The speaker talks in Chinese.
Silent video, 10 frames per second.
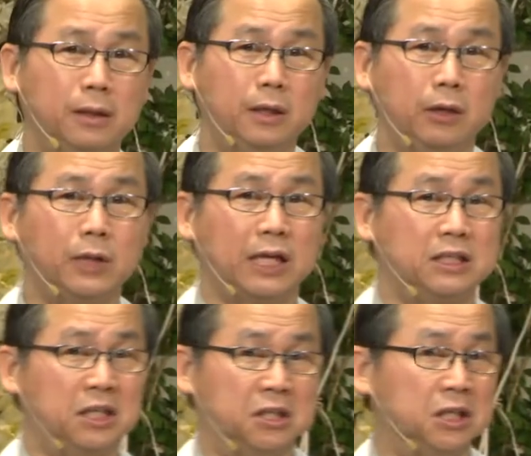因为她
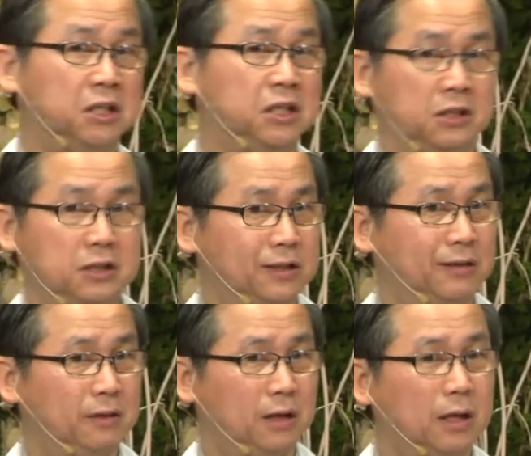姐姐去世，
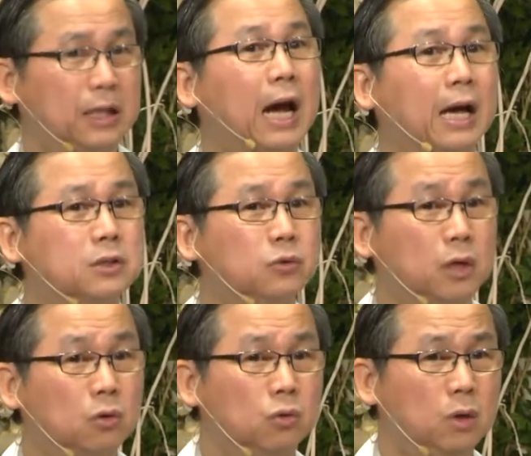她还是会
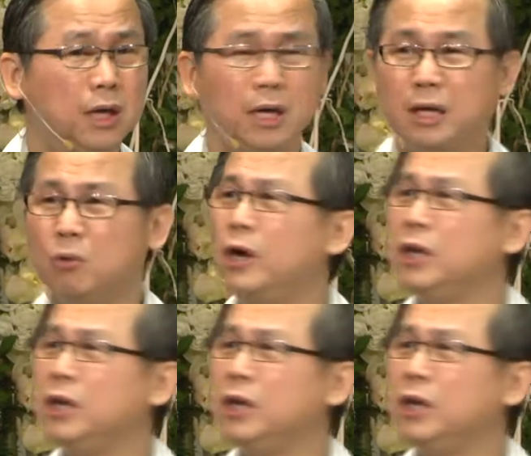哭。 会